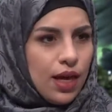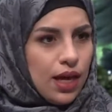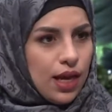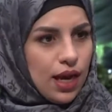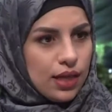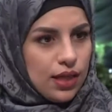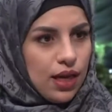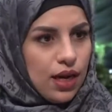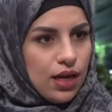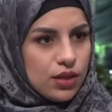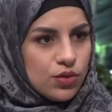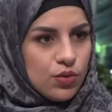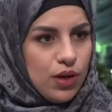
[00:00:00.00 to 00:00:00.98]

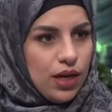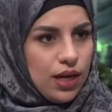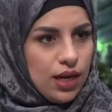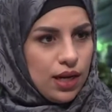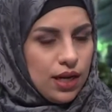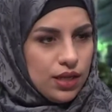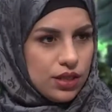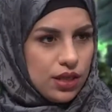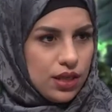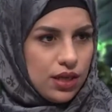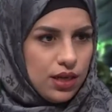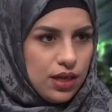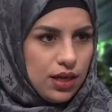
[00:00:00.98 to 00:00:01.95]
العضلات
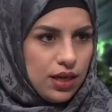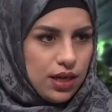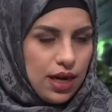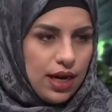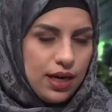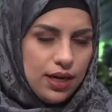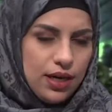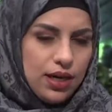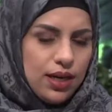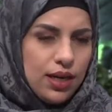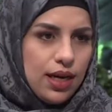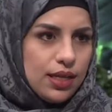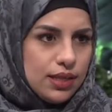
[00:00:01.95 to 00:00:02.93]

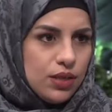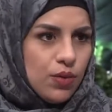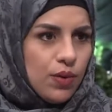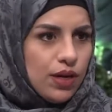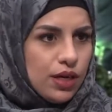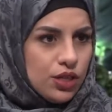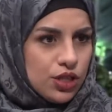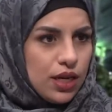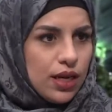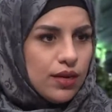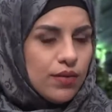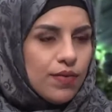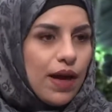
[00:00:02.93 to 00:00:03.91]
والأيدي آه،
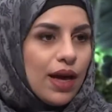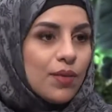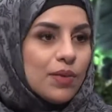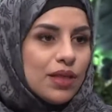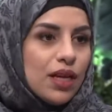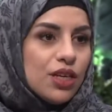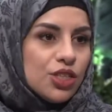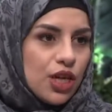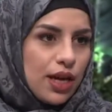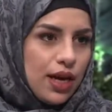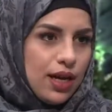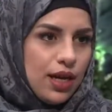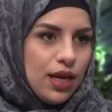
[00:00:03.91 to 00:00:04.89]
والرجلين فهي بتضل
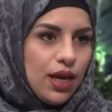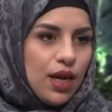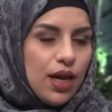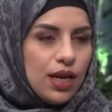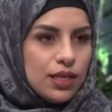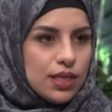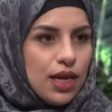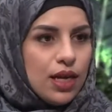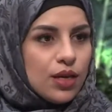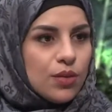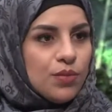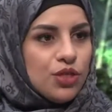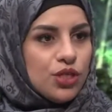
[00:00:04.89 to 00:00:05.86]
شغالة
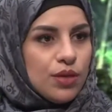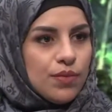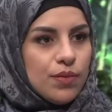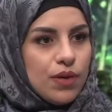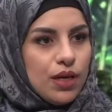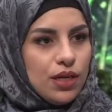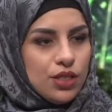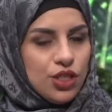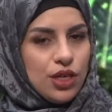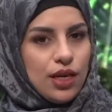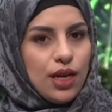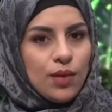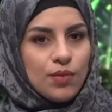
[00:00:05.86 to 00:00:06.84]
لذلك بيجي
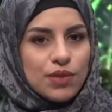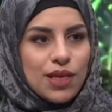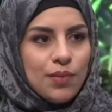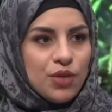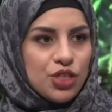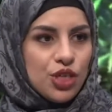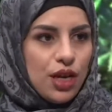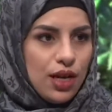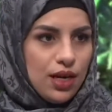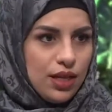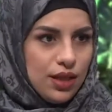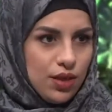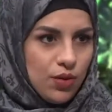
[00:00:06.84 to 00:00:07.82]
الشيء نحن بنسميه شلل
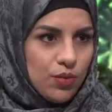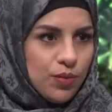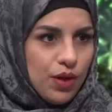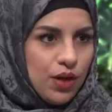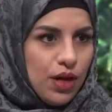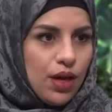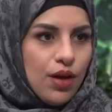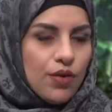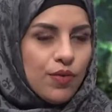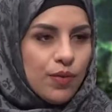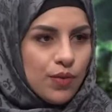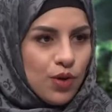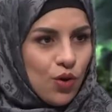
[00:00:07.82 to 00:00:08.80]
النوم
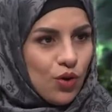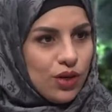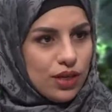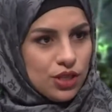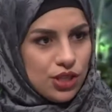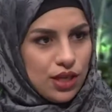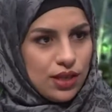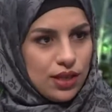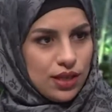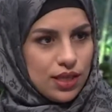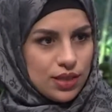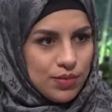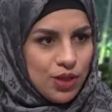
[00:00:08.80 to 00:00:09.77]
فمن هون اجت
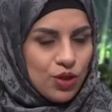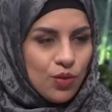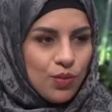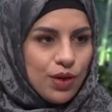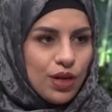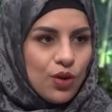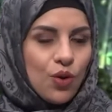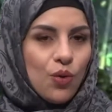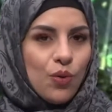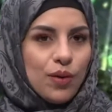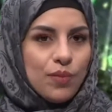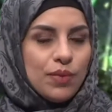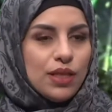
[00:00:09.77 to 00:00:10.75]
تسميته بانه
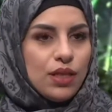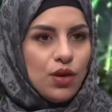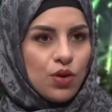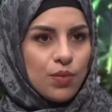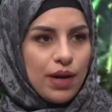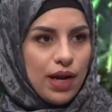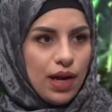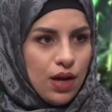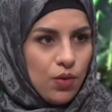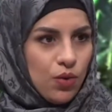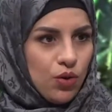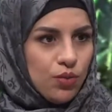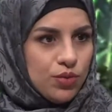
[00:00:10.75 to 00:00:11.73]
هو بيدرك من
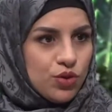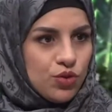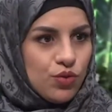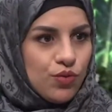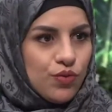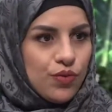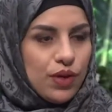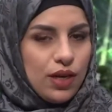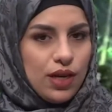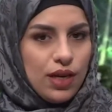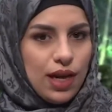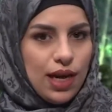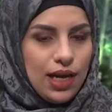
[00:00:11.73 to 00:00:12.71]
حوله بشوف
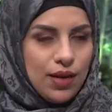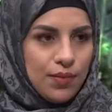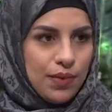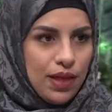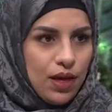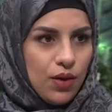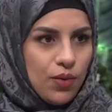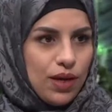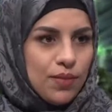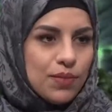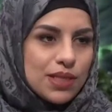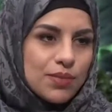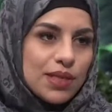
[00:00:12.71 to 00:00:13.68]
العالم من حواليه
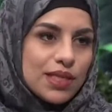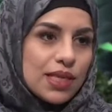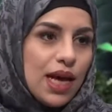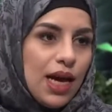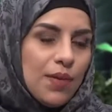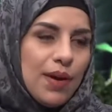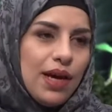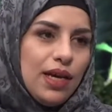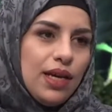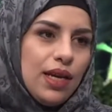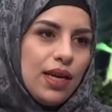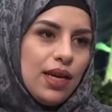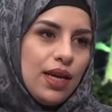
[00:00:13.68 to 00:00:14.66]
بس بتصاحب
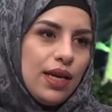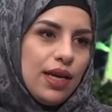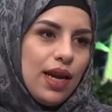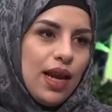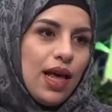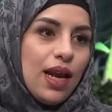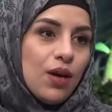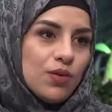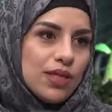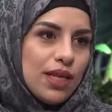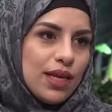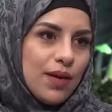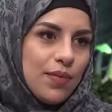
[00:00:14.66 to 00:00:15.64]
هي اللي هي
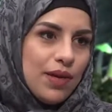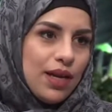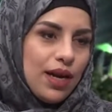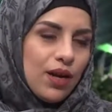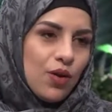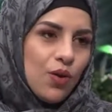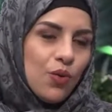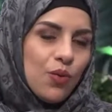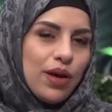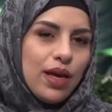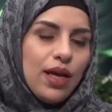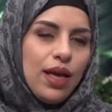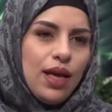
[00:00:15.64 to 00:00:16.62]
الهلاوس الكبيره انه هو
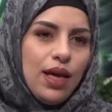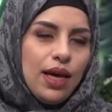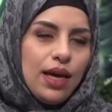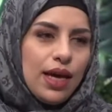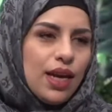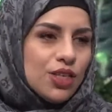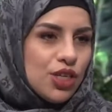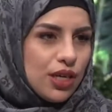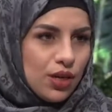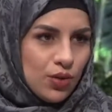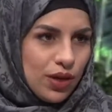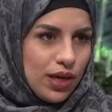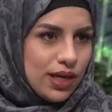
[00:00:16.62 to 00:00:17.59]
هي لا شك
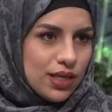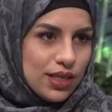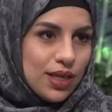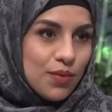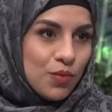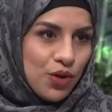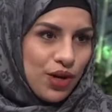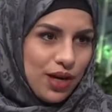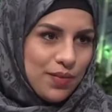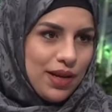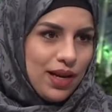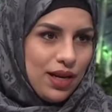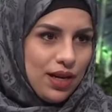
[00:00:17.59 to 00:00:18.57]
انه هي كثير
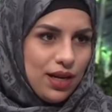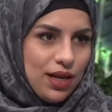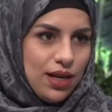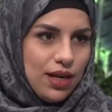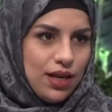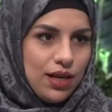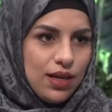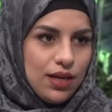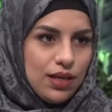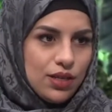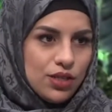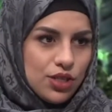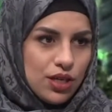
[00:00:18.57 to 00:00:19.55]
مرعبه
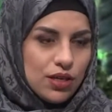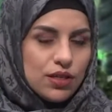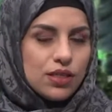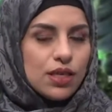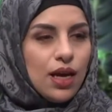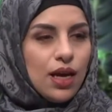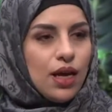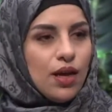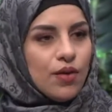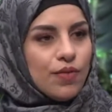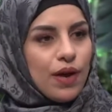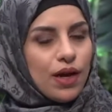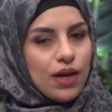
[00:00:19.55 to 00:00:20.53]
للشخص
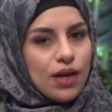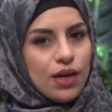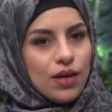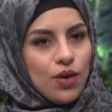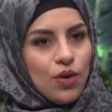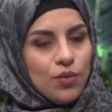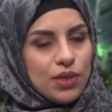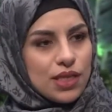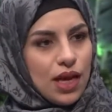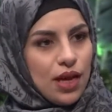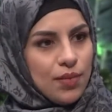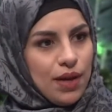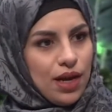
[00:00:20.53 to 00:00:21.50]
فهون
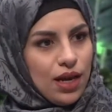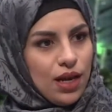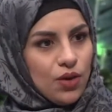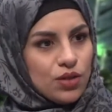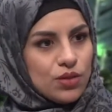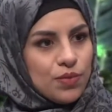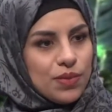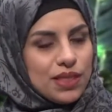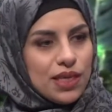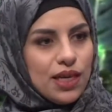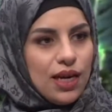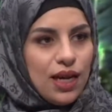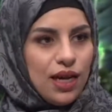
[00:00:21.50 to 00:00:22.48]
بتصاحبها الهلاوس
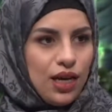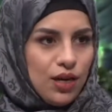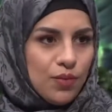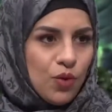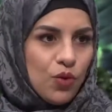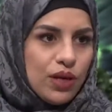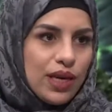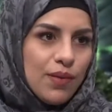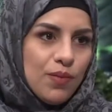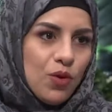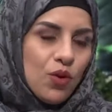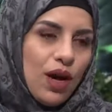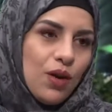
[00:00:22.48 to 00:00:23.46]
بيصير حلمه
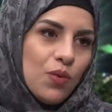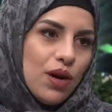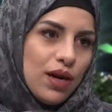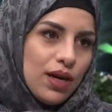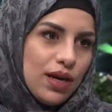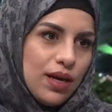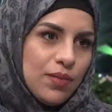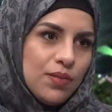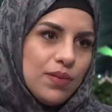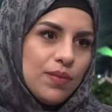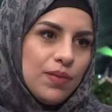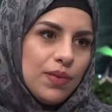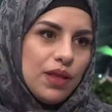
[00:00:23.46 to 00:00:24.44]
يكمله على الواقع
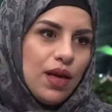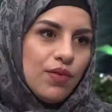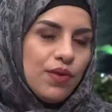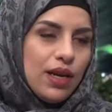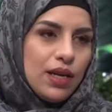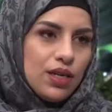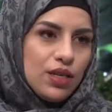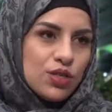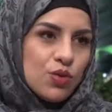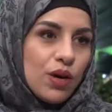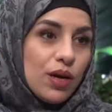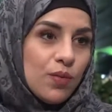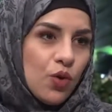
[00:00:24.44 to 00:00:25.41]
باضافه
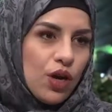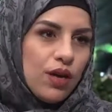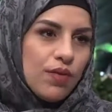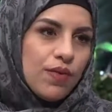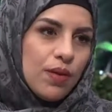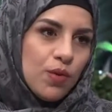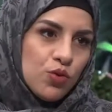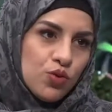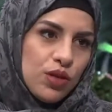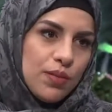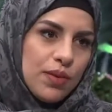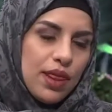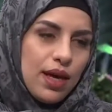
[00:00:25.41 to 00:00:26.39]
للصور المخيفه
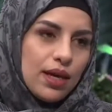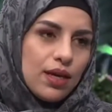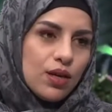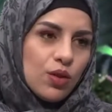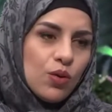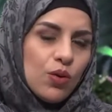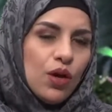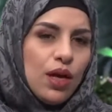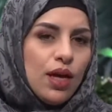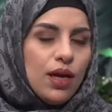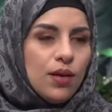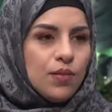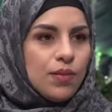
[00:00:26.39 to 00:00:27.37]
الموجوده بذاكرته
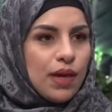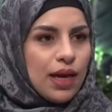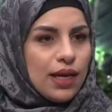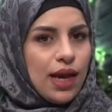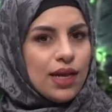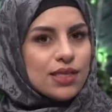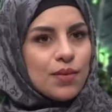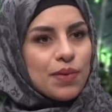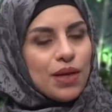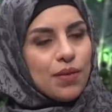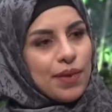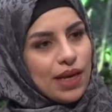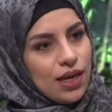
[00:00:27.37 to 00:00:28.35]
يعني حسب
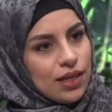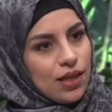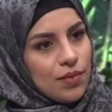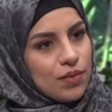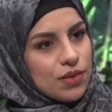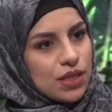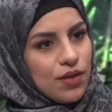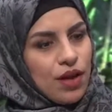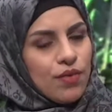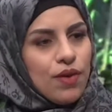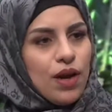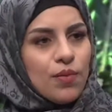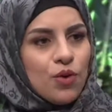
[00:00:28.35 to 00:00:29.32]
كل بني ادم اذا
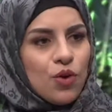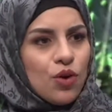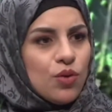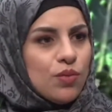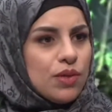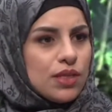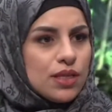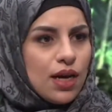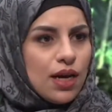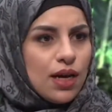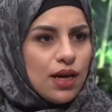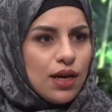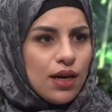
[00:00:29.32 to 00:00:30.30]
افلام رعب
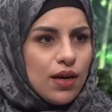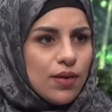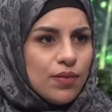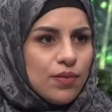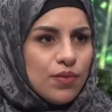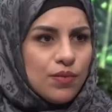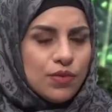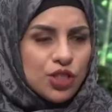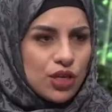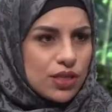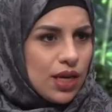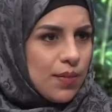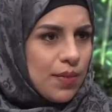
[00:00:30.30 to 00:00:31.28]
اذا
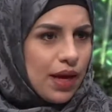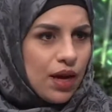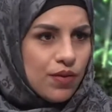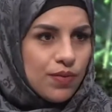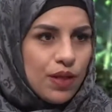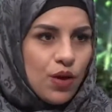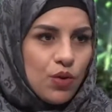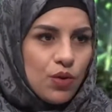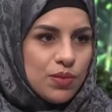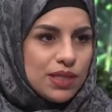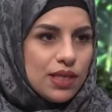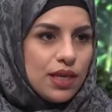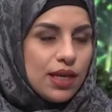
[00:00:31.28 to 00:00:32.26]
شخصيه بخاف منها هو
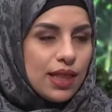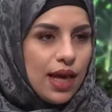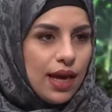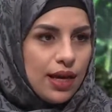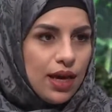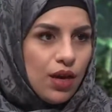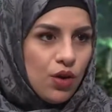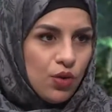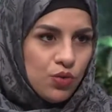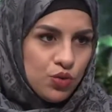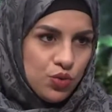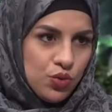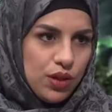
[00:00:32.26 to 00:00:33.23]
بيصير يتهيأ له
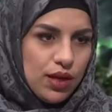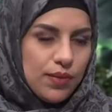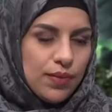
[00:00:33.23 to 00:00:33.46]
وجودها